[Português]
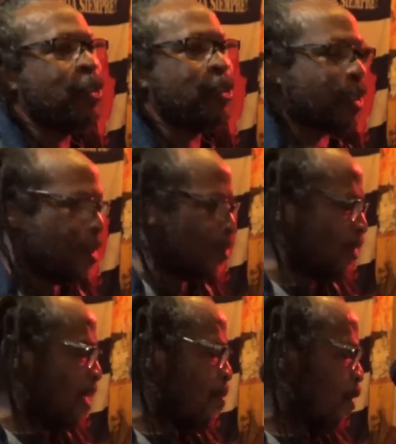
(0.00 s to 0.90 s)
estamos
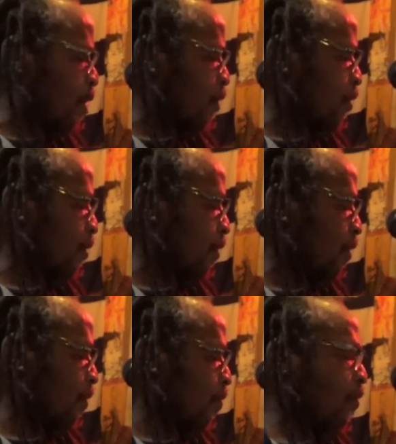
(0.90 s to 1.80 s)
da morte.
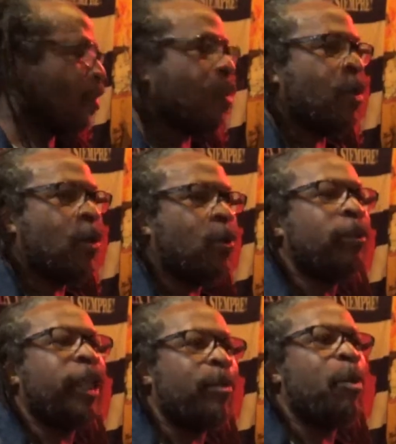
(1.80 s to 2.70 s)
O
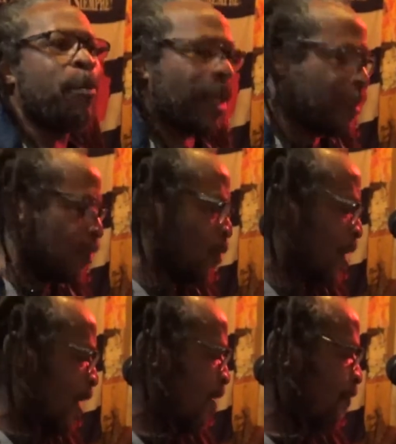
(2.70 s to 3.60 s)
tempo passa
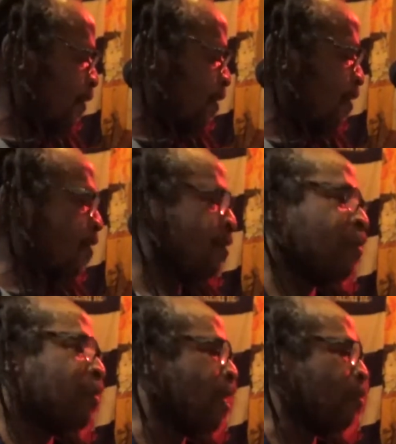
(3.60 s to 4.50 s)
suave,
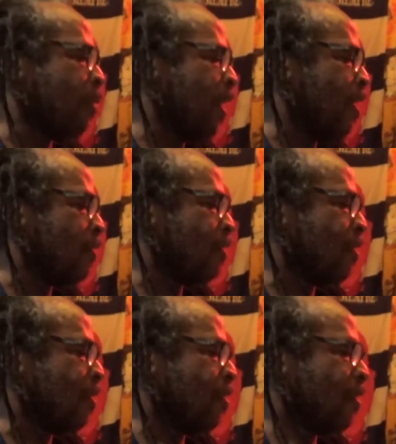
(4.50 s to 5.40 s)
sem
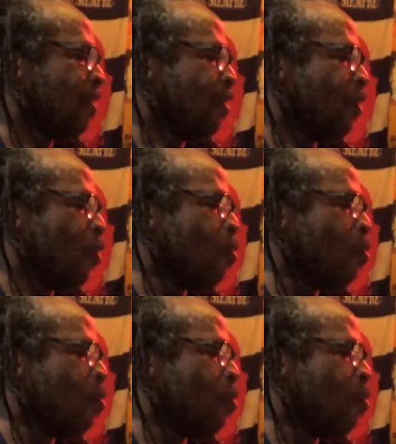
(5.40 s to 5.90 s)
pressa. O